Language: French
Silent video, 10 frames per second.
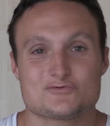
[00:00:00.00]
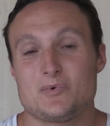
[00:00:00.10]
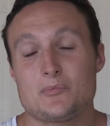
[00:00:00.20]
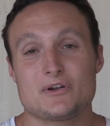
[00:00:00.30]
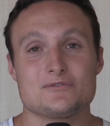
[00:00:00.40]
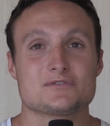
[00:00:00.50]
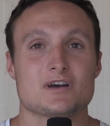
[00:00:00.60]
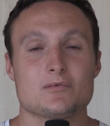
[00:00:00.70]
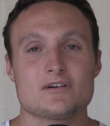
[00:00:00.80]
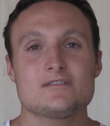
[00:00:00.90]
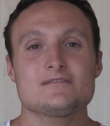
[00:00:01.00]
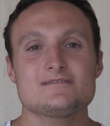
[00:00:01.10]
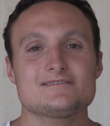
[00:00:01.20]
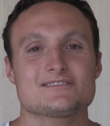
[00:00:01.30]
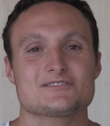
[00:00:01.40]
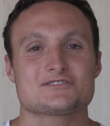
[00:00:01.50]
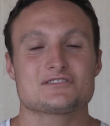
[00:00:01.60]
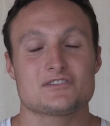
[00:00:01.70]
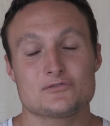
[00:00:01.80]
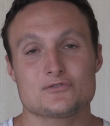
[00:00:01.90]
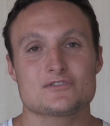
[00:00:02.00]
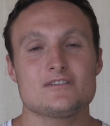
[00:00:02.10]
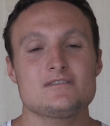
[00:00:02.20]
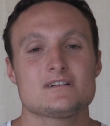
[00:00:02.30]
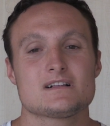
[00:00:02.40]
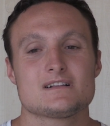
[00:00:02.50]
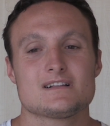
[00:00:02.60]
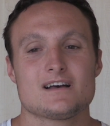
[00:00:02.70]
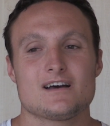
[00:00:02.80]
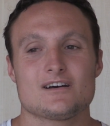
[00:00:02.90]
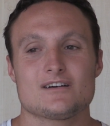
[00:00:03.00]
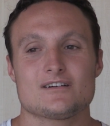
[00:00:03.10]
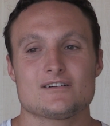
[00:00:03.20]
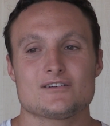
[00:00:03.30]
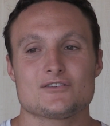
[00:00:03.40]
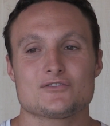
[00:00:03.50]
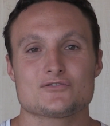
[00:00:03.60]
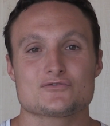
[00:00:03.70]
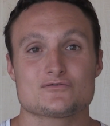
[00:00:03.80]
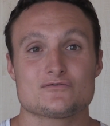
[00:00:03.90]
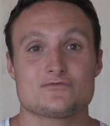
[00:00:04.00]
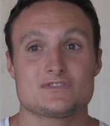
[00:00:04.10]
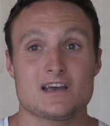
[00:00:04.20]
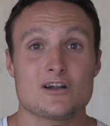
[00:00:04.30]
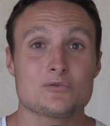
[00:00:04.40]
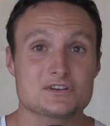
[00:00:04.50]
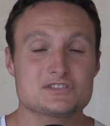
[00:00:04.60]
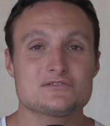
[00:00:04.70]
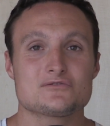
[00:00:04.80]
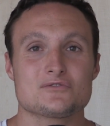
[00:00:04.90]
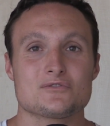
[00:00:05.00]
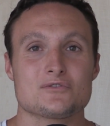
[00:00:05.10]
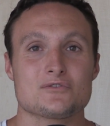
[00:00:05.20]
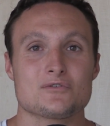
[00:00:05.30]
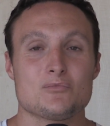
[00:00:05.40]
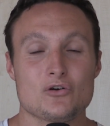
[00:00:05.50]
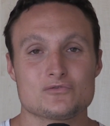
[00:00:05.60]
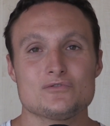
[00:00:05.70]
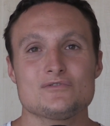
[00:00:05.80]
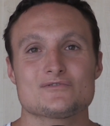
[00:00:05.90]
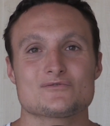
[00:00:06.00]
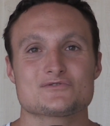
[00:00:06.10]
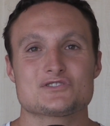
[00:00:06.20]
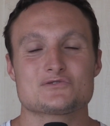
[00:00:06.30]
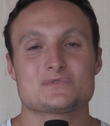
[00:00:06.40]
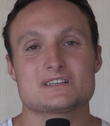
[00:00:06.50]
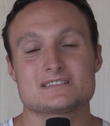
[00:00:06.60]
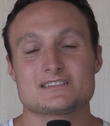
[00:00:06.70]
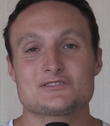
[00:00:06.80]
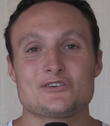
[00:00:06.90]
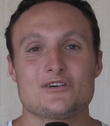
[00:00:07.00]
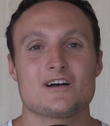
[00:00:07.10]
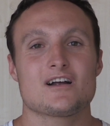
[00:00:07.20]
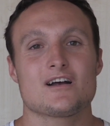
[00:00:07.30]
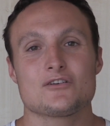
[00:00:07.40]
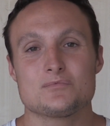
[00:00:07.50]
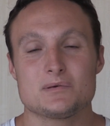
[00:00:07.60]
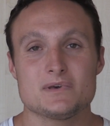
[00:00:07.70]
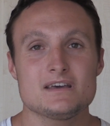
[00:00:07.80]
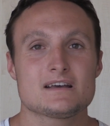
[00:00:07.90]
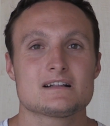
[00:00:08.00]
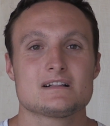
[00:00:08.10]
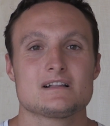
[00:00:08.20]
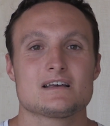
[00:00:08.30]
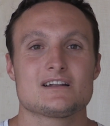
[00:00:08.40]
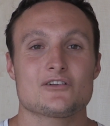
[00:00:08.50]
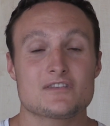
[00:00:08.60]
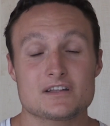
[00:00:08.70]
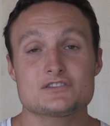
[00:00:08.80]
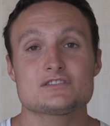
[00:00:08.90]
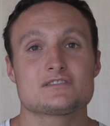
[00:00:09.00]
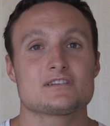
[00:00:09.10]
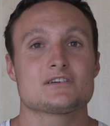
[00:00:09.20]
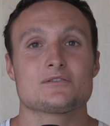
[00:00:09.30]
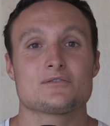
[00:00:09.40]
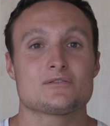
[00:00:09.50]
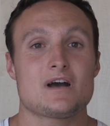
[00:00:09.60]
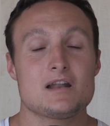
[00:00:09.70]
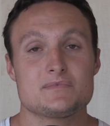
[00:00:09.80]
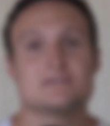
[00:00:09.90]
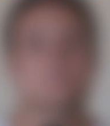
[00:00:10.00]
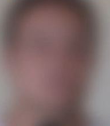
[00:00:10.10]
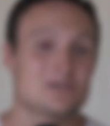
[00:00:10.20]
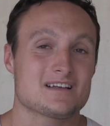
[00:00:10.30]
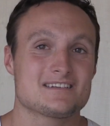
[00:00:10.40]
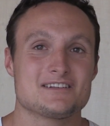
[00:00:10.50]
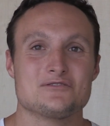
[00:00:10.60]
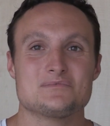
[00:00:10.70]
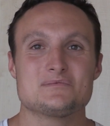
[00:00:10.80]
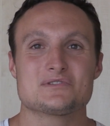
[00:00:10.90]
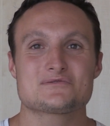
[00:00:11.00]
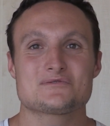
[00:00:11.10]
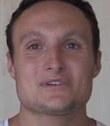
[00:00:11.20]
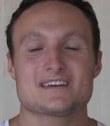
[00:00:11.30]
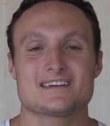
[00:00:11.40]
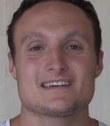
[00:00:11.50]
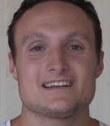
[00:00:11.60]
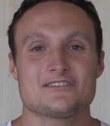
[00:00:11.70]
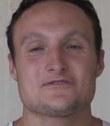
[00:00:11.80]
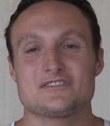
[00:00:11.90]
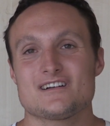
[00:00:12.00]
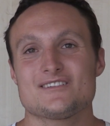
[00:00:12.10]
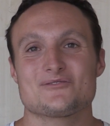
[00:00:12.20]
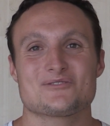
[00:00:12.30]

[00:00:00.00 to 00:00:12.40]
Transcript: Je m'appelle Lucas Blanc, euh, j'ai 22 ans. Euh, je viens à l'origine de Bordeaux, donc j'ai joué 7 ans à l'UBB. L'an dernier, j'étais à Albi. Je regardais les demi, bien sûr, et, la finale.